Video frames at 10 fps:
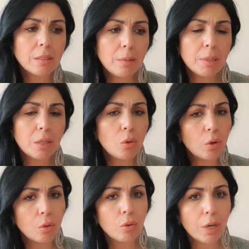Tabii ki
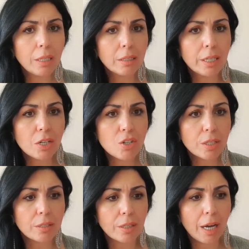görgü kuralları
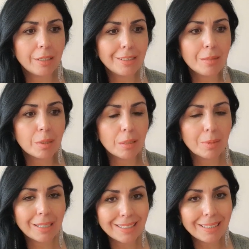eşittir, aynıdır ama
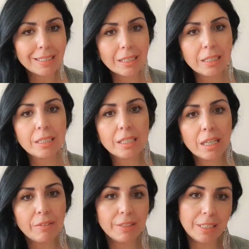tabii kadınların kılık
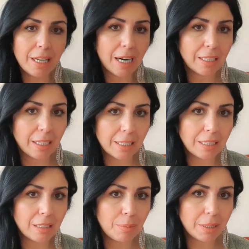kıyafetiyle
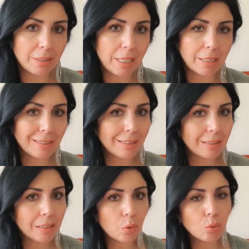erkeklerinki bir değil.
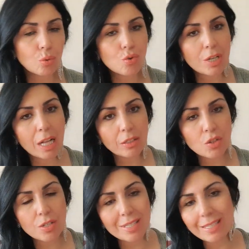Kadınların oturuş
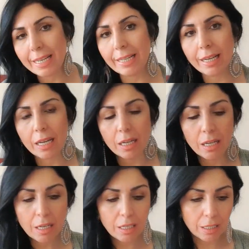kalkış stiliyle,
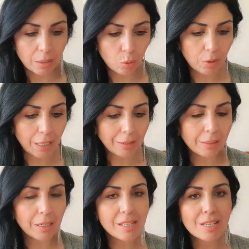e,
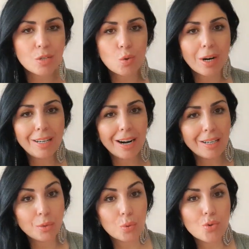kullandıkları
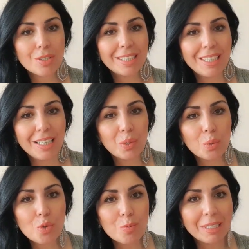aksesuarlarla, duruşlarıyla,
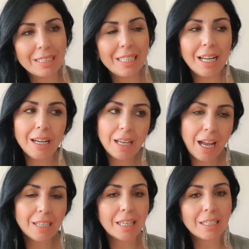konuşmalarıyla
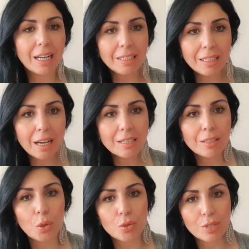erkeklerden
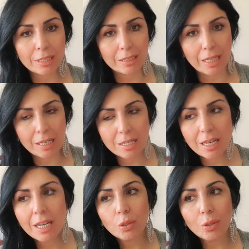ayrılıyor kadınlar.
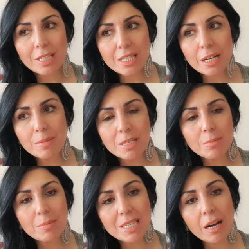Dolayısıyla
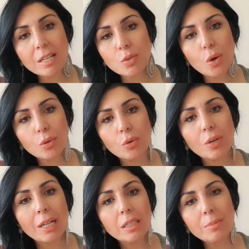bizim bize has görgü
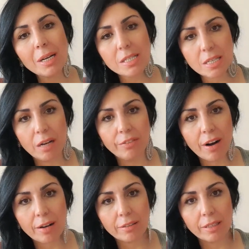kuralları biraz daha
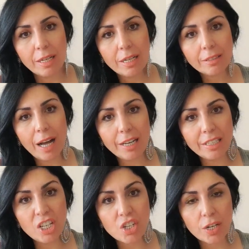farklı, daha
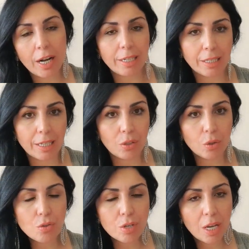niş hale
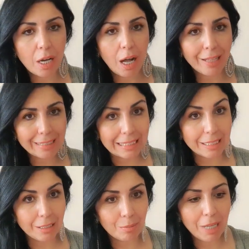geliyor. Alt
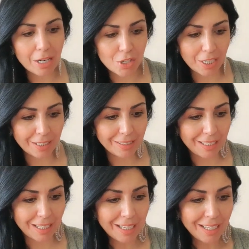kırılımlar
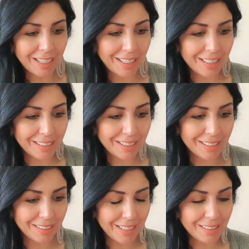şeklinde e,
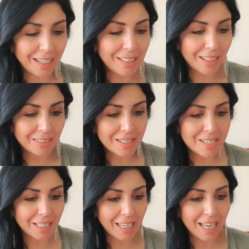
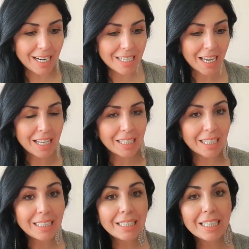detaylandırırsak eğer,
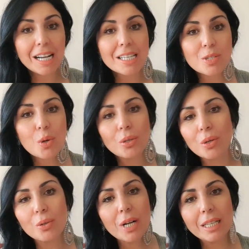kadınlara has
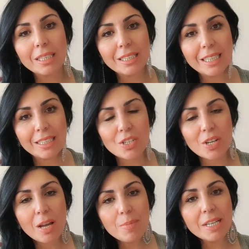görgü kuralları
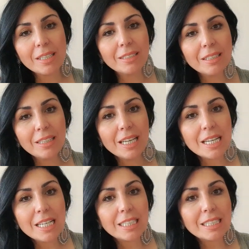nedir? Bir kadın
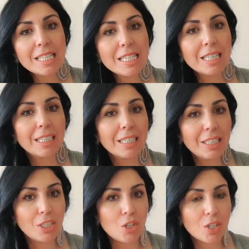nasıl
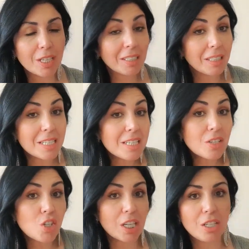itici ya da
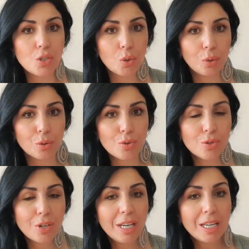nasıl çekici olur?
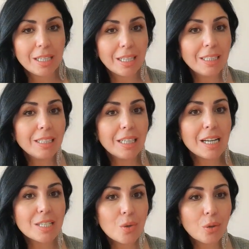Kadınlara
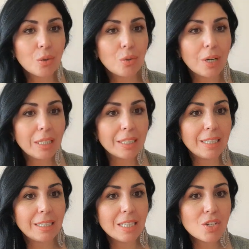has görgü kuralları
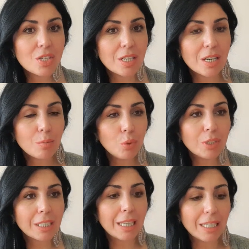nedir?
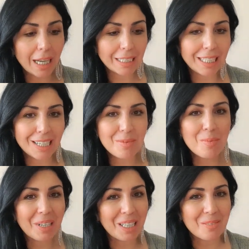Bunların ana hatlarına bir
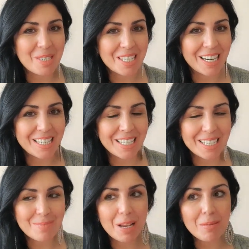bakalım
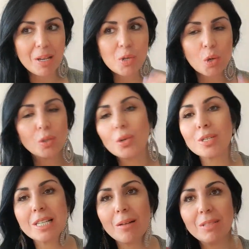isterseniz. Benim en çok
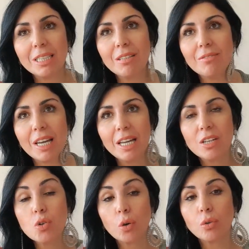gözlemlediğim ve
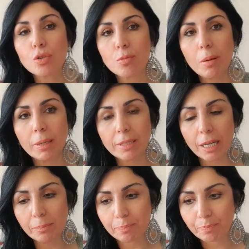çok gözüme
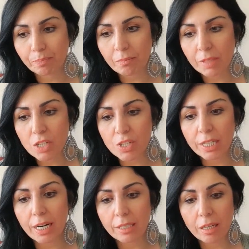batan
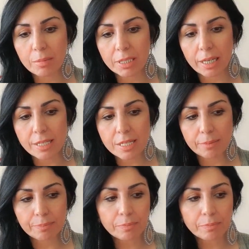şeylerden bir tanesi.